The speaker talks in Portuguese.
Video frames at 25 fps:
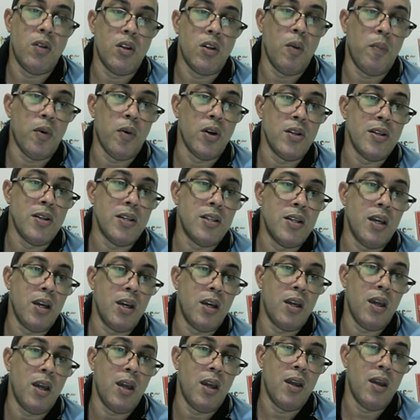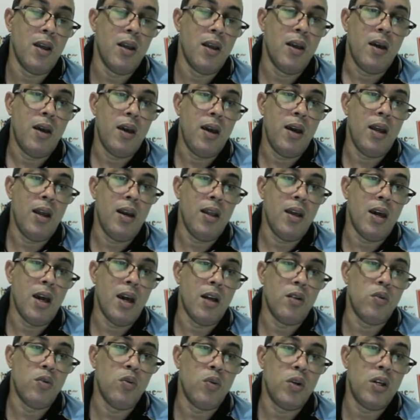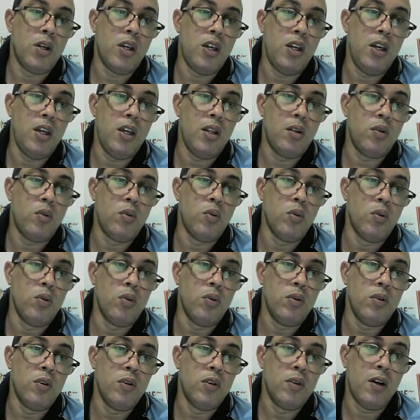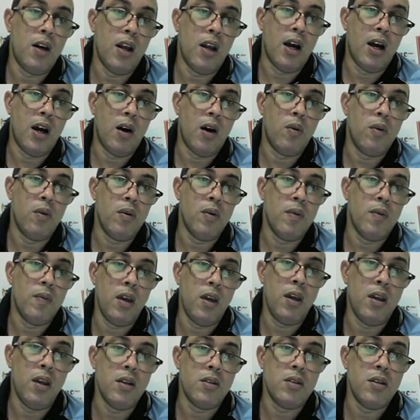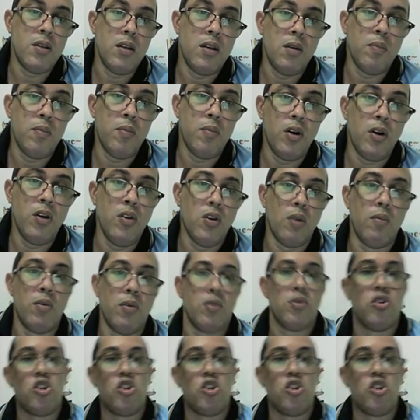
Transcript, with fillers: Então, eu posso dizer que ele é do quinto grau esse polinômio.